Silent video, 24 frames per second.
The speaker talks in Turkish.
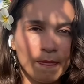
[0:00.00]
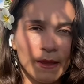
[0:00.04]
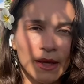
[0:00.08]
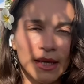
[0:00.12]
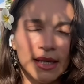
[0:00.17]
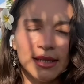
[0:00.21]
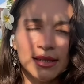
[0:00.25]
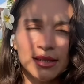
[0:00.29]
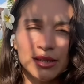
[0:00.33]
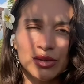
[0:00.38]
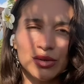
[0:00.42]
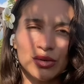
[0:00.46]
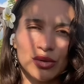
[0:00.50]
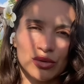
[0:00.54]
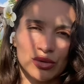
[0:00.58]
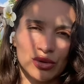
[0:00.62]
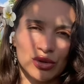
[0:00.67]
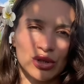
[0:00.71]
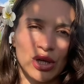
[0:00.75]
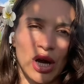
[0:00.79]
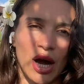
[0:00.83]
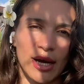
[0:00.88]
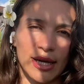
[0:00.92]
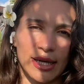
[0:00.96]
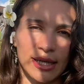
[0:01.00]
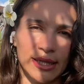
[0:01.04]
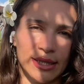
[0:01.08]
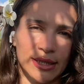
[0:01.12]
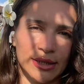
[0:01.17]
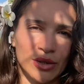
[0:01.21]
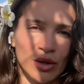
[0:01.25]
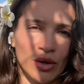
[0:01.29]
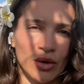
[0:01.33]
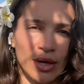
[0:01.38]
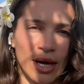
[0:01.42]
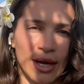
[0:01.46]
Gidiş dönüş
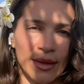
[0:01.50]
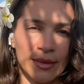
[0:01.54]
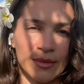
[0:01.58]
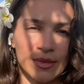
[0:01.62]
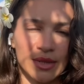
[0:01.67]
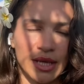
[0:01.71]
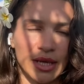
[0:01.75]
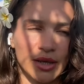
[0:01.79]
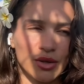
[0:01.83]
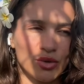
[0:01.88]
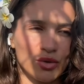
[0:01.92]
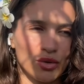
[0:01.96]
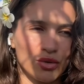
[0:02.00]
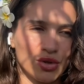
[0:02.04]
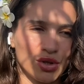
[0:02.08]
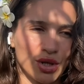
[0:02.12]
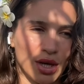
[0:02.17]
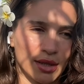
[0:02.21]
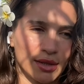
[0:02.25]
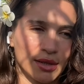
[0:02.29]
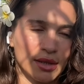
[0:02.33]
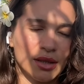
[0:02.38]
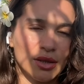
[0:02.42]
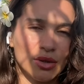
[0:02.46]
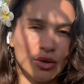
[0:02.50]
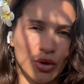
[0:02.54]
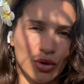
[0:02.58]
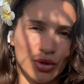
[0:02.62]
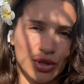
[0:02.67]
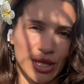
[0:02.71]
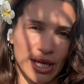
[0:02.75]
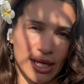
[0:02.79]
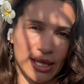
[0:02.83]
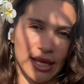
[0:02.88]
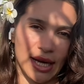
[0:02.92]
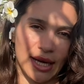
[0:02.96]
tarihlerini öğrendim. 8 Ocak'ta da
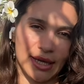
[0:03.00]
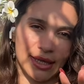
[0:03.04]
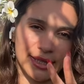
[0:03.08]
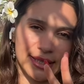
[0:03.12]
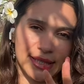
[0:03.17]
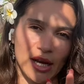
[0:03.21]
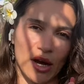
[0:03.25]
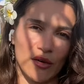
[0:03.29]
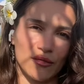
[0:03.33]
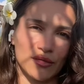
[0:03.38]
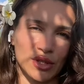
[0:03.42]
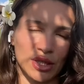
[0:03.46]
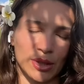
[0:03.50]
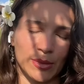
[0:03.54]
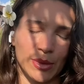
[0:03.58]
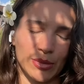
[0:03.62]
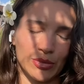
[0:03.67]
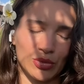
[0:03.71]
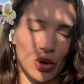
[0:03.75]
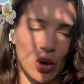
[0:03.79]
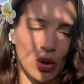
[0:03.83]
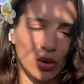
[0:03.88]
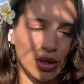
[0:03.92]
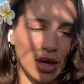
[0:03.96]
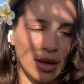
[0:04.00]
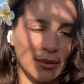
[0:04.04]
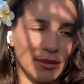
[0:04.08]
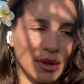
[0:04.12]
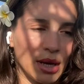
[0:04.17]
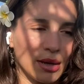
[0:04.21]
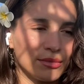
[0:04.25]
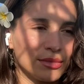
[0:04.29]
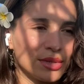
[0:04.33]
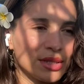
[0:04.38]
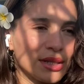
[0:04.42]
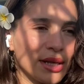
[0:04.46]
döneceklerdi. 2 haftalık bir program
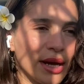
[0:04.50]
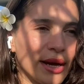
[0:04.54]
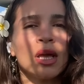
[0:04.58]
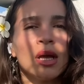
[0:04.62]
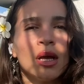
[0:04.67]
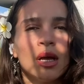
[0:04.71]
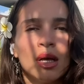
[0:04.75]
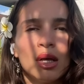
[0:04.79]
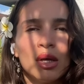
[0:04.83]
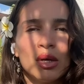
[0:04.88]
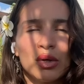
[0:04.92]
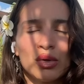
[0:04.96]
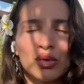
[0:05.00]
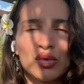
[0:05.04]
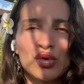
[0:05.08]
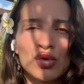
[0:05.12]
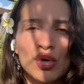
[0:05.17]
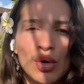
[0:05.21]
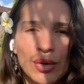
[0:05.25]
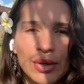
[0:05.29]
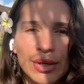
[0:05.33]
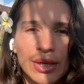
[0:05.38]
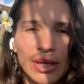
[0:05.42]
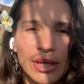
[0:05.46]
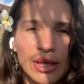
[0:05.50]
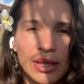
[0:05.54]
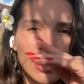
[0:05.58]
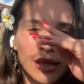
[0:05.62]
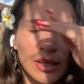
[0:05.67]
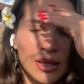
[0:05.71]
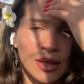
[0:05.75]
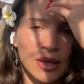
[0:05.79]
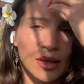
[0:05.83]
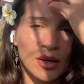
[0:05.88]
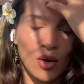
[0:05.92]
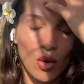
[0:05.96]
yapmışlar. Sonra
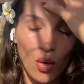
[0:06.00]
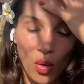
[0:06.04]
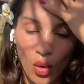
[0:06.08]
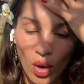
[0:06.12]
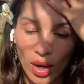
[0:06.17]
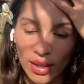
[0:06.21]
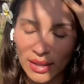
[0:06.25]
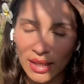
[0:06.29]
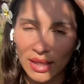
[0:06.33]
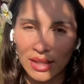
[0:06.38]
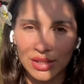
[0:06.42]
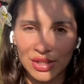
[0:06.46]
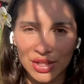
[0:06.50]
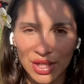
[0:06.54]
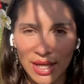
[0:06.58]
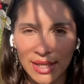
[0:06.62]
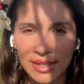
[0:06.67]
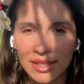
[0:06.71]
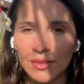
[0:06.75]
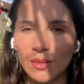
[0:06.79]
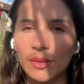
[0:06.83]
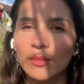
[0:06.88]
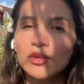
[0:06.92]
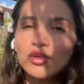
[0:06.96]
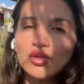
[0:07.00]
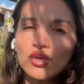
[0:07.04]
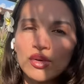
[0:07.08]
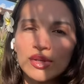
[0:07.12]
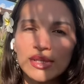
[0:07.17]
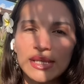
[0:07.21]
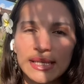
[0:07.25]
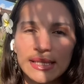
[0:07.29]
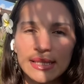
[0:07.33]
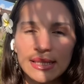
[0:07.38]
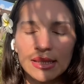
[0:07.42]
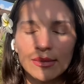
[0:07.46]
o an alacaktım ama çok
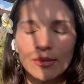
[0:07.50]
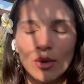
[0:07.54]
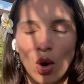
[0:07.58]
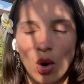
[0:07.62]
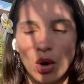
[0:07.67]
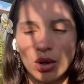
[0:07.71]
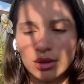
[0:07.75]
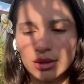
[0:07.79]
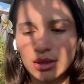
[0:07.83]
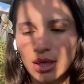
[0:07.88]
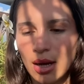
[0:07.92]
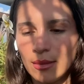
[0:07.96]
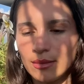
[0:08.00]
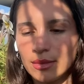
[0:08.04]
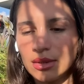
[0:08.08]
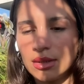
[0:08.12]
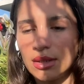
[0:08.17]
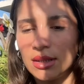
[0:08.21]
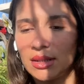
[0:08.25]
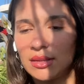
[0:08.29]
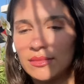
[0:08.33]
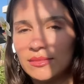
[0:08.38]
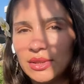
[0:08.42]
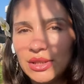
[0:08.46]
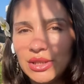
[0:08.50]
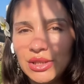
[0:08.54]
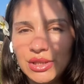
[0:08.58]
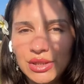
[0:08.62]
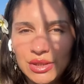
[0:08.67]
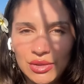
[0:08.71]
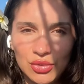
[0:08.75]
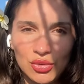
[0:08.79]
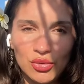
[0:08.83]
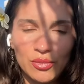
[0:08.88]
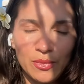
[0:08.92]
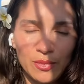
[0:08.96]
sesli bir ortamdı. Dedim hiç
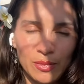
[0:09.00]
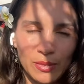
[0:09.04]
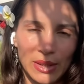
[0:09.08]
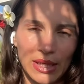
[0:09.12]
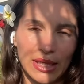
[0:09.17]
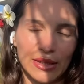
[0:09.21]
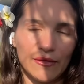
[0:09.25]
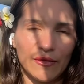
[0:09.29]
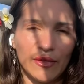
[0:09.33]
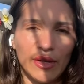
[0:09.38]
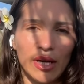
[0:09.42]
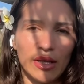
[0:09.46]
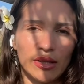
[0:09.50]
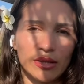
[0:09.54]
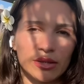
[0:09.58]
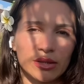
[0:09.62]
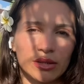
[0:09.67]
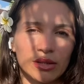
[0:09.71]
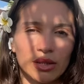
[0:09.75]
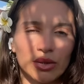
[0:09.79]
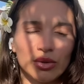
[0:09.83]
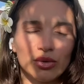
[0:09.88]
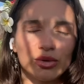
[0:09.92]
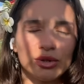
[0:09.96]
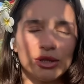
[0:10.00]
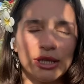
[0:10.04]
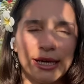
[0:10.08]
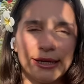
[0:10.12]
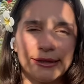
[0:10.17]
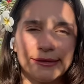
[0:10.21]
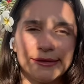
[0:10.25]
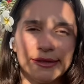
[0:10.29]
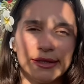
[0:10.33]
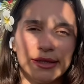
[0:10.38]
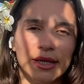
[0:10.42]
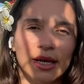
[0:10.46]
çünkü bilet fiyatları da
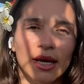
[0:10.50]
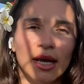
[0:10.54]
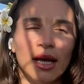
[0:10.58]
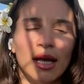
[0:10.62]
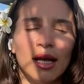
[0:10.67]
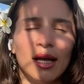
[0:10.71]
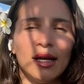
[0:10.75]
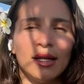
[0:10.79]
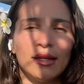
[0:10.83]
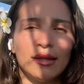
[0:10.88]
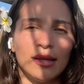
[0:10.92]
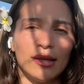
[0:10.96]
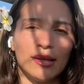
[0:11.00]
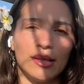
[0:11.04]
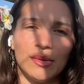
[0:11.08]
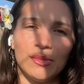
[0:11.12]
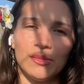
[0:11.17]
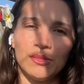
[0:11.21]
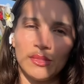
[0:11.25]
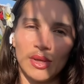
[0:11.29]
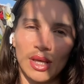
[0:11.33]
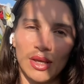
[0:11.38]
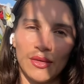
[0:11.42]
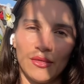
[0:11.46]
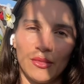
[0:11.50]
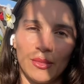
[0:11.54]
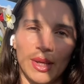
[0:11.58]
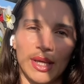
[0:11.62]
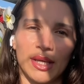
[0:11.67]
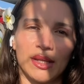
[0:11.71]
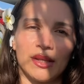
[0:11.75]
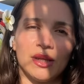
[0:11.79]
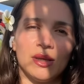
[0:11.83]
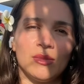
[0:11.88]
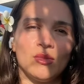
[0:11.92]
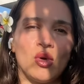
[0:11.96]
yüksekti. Dedim evime
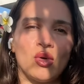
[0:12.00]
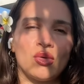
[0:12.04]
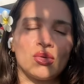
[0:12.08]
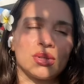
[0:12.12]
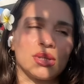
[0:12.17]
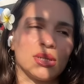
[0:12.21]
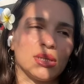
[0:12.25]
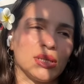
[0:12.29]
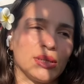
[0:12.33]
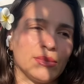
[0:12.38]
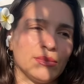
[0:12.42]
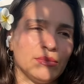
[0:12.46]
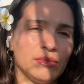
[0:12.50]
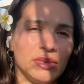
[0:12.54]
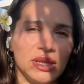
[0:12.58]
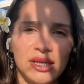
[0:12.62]
gideyim orada alayım.